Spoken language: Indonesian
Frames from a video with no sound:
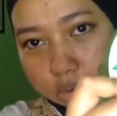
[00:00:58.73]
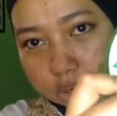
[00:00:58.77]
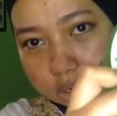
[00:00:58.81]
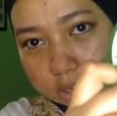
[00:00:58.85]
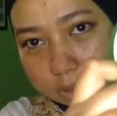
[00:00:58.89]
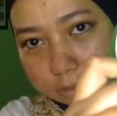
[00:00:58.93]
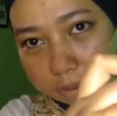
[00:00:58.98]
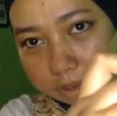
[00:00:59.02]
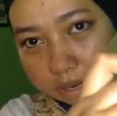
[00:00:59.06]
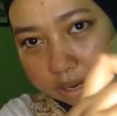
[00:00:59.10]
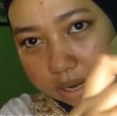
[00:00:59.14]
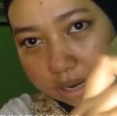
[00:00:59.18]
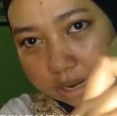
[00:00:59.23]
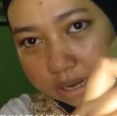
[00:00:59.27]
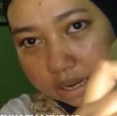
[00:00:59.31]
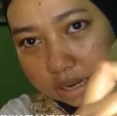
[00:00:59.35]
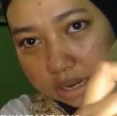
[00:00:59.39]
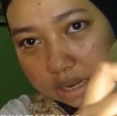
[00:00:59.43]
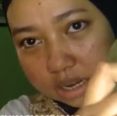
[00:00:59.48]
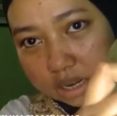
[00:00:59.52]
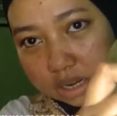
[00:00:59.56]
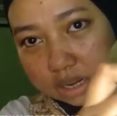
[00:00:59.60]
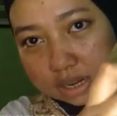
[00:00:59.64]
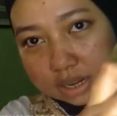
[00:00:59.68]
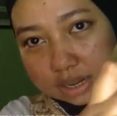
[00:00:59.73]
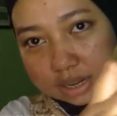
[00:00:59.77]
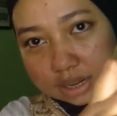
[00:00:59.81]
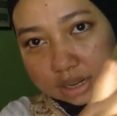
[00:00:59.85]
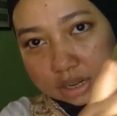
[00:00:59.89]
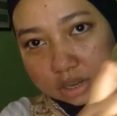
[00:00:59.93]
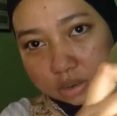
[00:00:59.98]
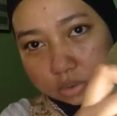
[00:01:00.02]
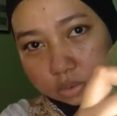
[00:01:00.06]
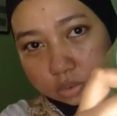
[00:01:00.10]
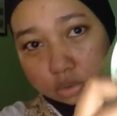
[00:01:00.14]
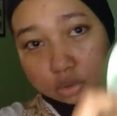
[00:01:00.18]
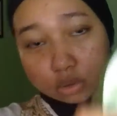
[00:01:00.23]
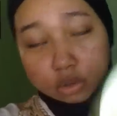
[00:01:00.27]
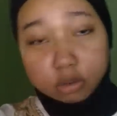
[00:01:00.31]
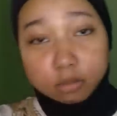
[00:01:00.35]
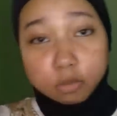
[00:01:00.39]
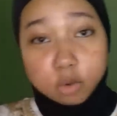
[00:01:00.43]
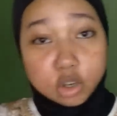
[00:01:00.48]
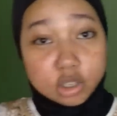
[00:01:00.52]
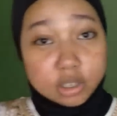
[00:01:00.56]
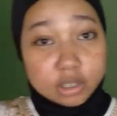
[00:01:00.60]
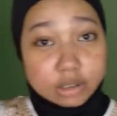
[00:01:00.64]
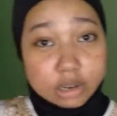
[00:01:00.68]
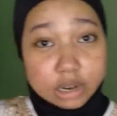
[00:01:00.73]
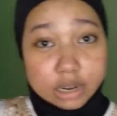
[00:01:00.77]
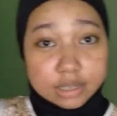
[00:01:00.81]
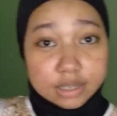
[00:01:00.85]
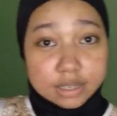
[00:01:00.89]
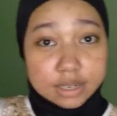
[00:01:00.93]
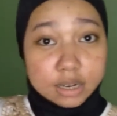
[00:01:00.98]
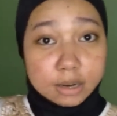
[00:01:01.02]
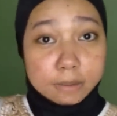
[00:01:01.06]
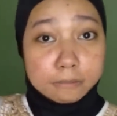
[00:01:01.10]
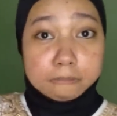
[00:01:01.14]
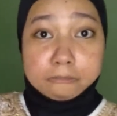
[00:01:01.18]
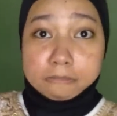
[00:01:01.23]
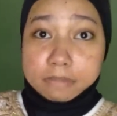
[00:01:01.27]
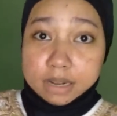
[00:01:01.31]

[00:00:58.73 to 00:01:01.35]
gue akan pakai ini untuk moisturizer